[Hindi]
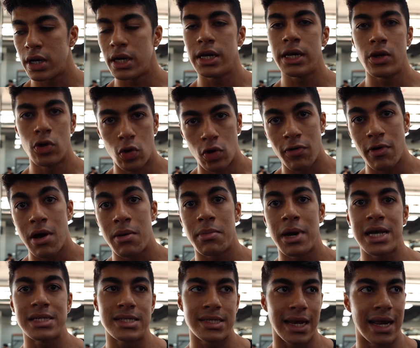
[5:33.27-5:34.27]
रियली नो वे
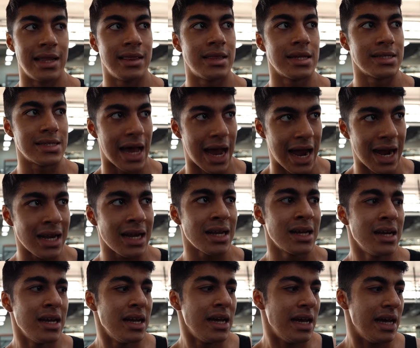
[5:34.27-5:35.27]
माई स्ट्रेंथ इज
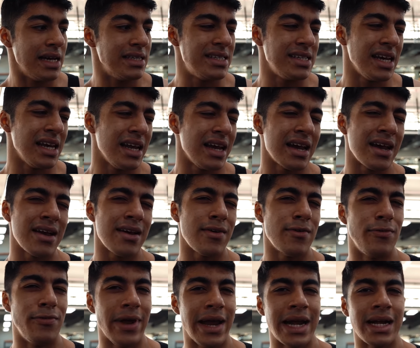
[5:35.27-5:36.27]
एट इसीलिए
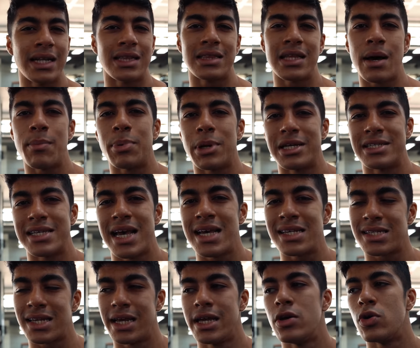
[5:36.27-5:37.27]
वेट इतना
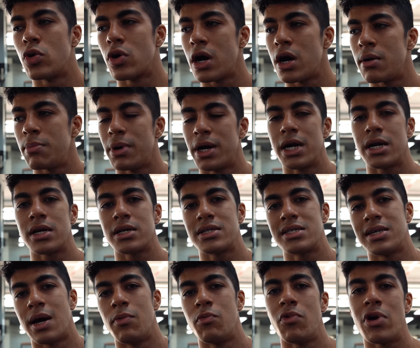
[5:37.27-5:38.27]
प्रिसाइज नहीं होगा बट
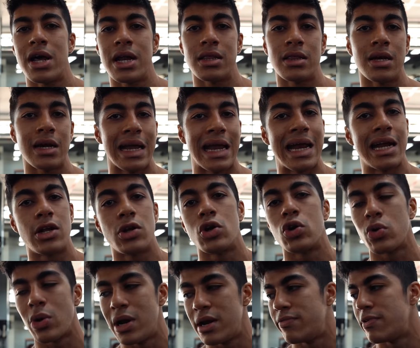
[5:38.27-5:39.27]
समवेयर इन द एट
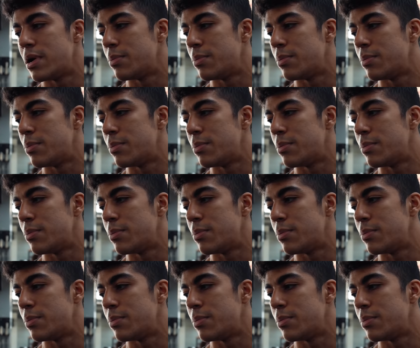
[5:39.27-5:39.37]
टू ट्वेल्व